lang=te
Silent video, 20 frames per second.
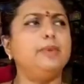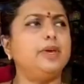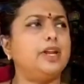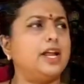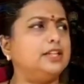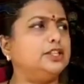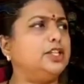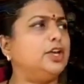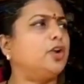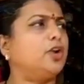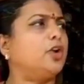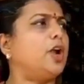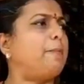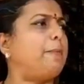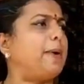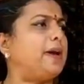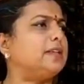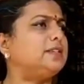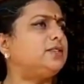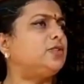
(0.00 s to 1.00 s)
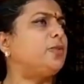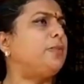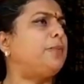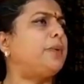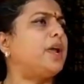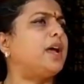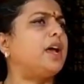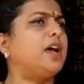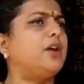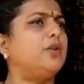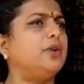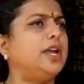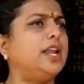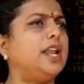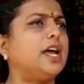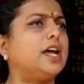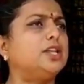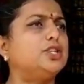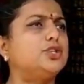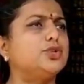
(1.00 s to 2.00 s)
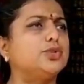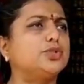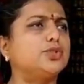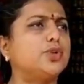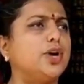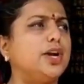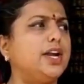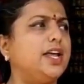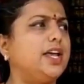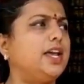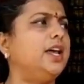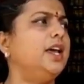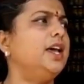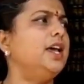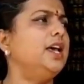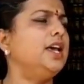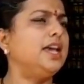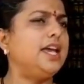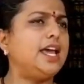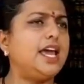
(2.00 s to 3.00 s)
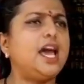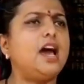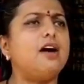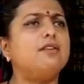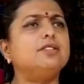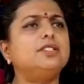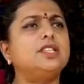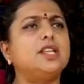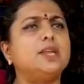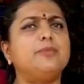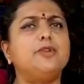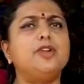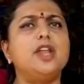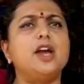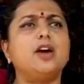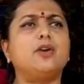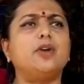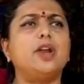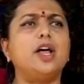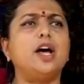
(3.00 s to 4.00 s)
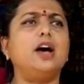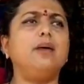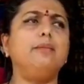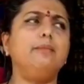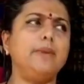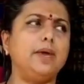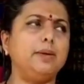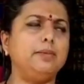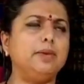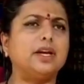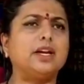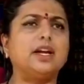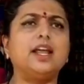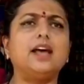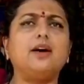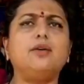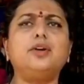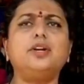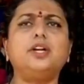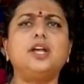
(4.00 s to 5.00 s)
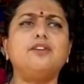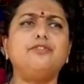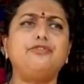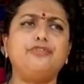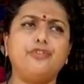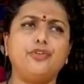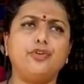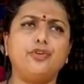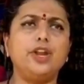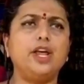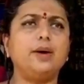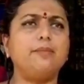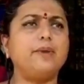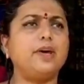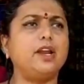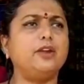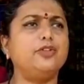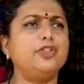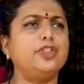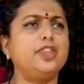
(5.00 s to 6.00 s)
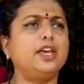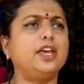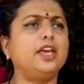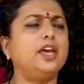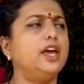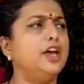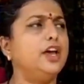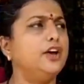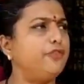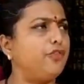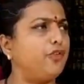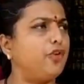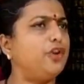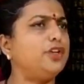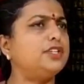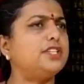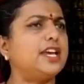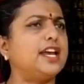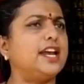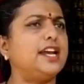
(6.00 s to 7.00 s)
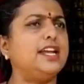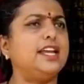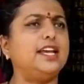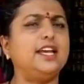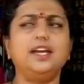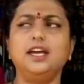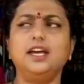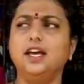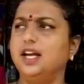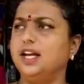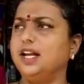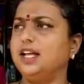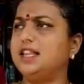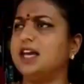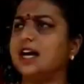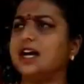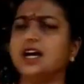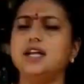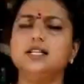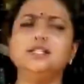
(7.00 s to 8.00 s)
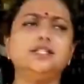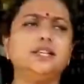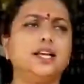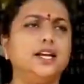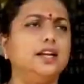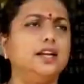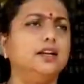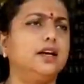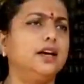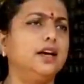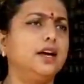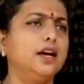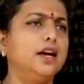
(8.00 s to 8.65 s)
మీరందరూ కూడా పరిశుభ్రంగా ఉండేలాగా చూసుకోండి ఏ అవసరం ఉన్నా కూడా మేము ఇక్కడే ఉంటాం ఫోన్ నెంబర్ ఉంది ఫోన్ చేయండి లేదా కన్సర్న్